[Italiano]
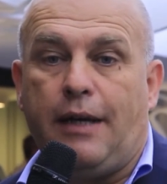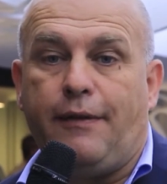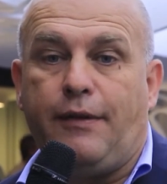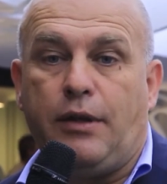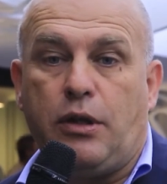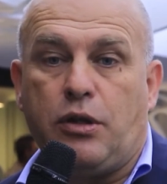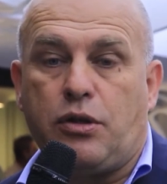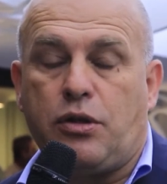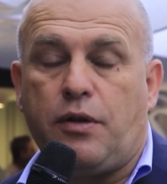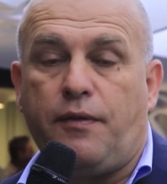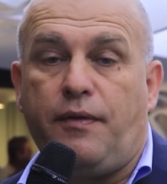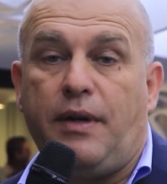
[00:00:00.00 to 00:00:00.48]
la
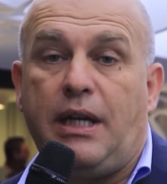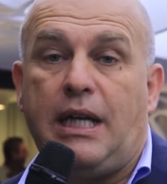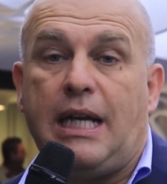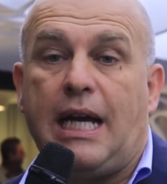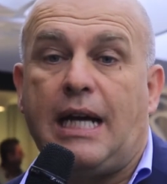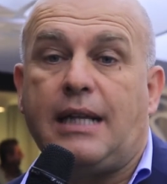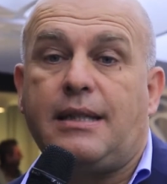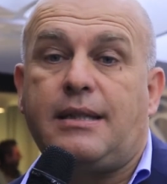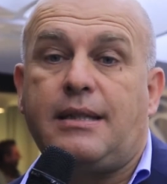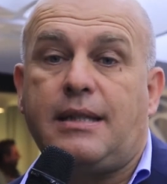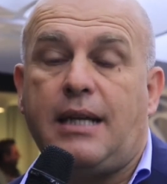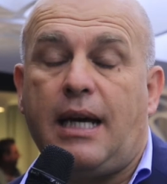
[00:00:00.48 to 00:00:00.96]

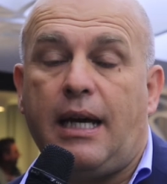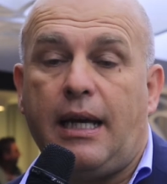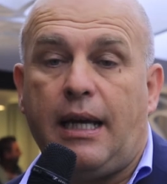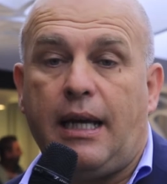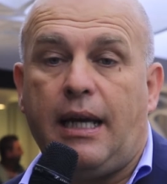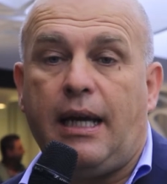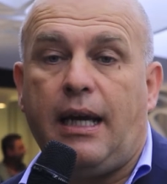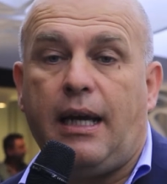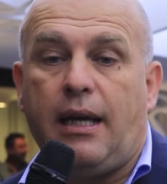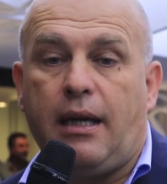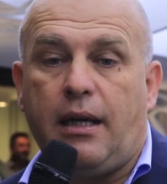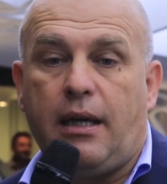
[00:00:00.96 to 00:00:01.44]
videosorveglianza
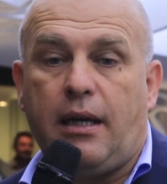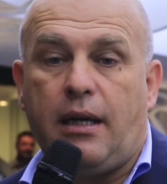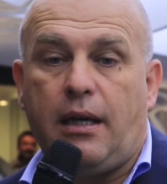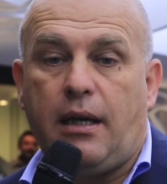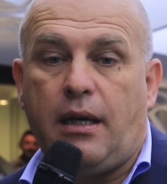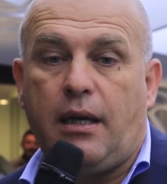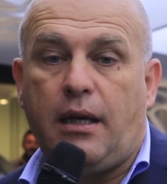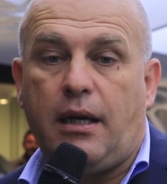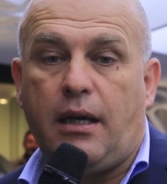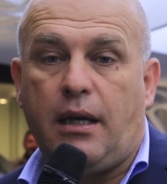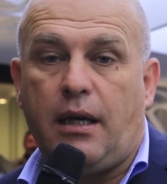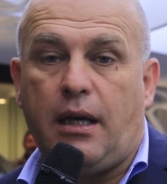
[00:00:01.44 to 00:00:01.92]
e,
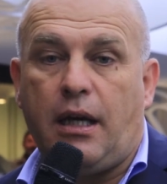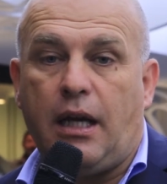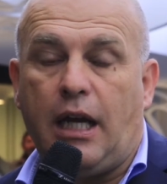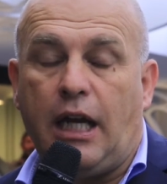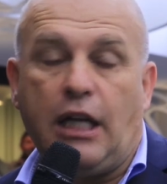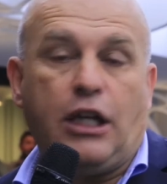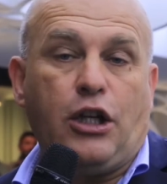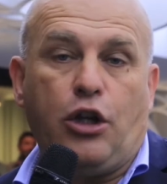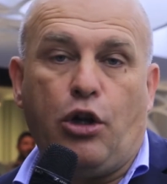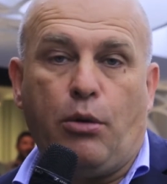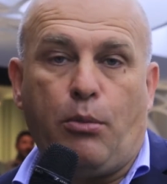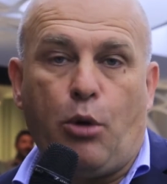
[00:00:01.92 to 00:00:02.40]
eh,
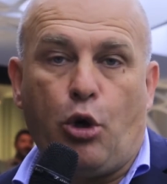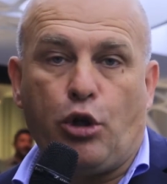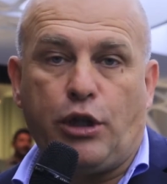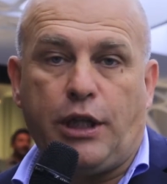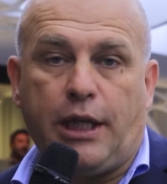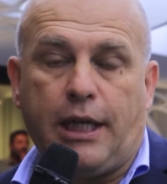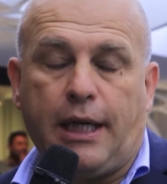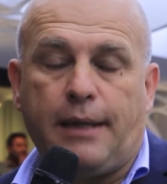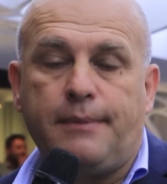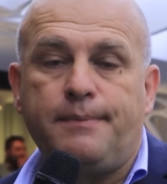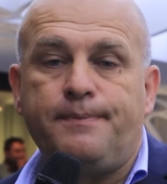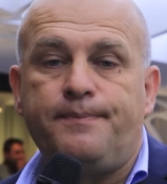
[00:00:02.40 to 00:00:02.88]
e di
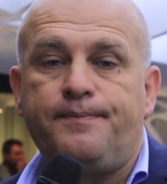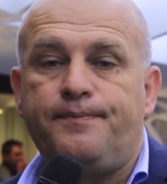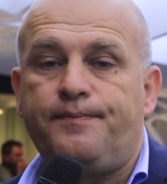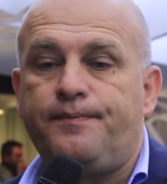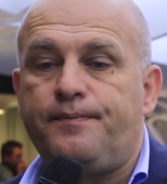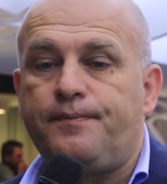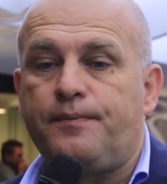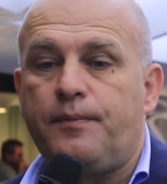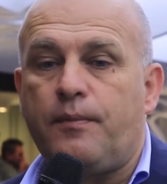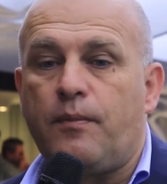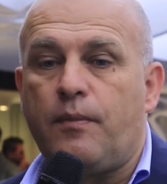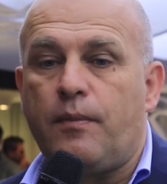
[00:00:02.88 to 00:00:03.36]
domotica.
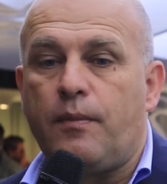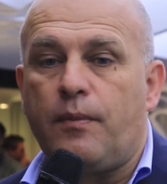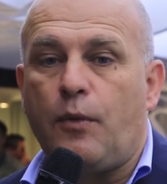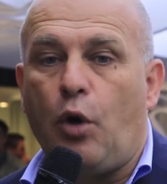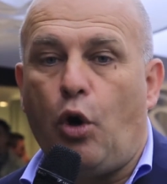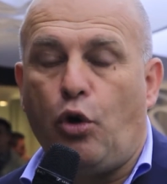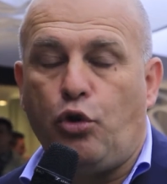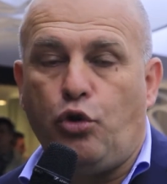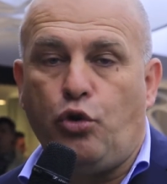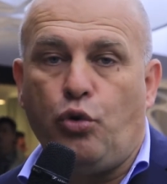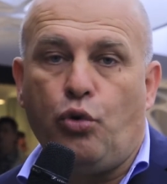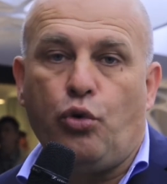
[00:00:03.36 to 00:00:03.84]

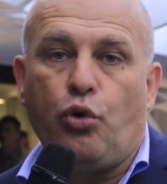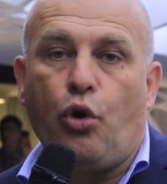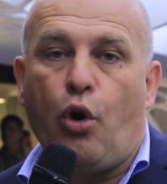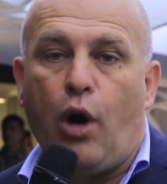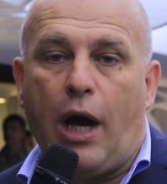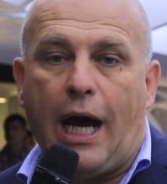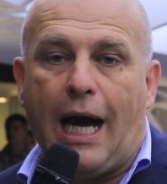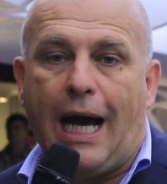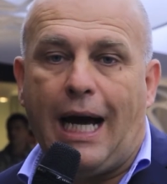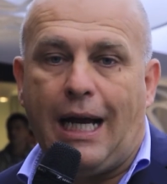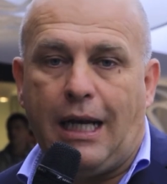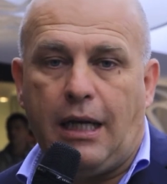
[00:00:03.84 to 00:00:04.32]
Ognuno
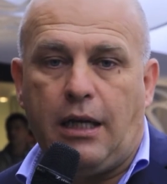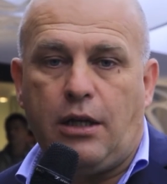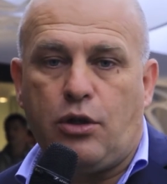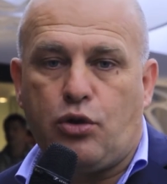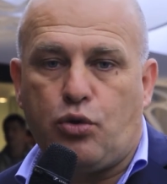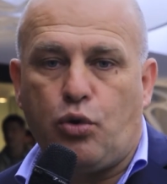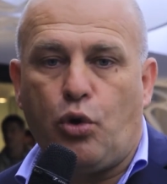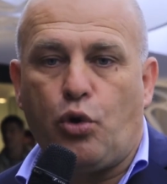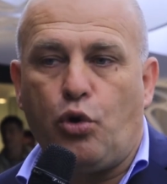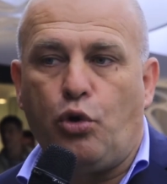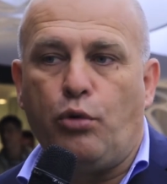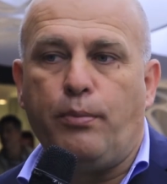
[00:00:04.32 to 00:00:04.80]
ha il
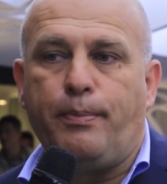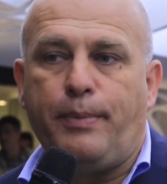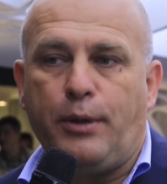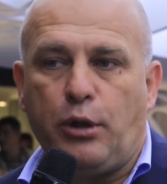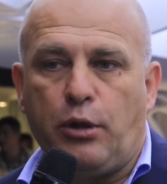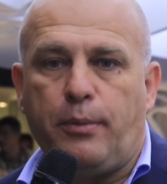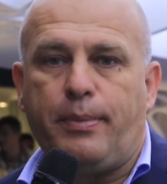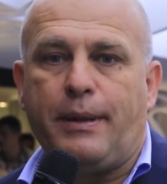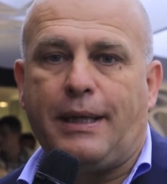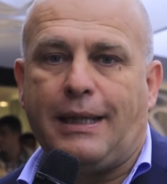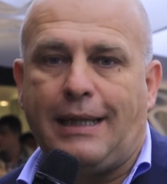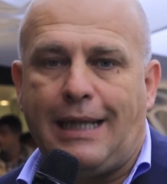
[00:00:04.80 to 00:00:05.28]
suo
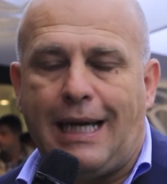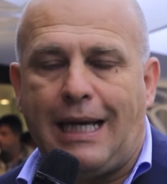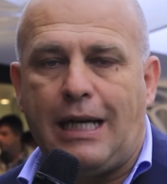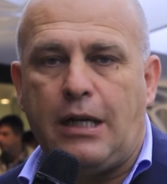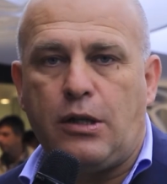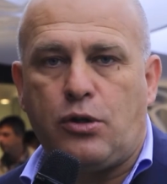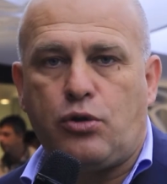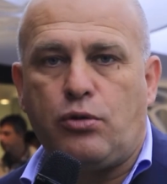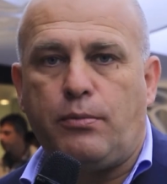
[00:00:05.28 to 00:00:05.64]
compito per dare il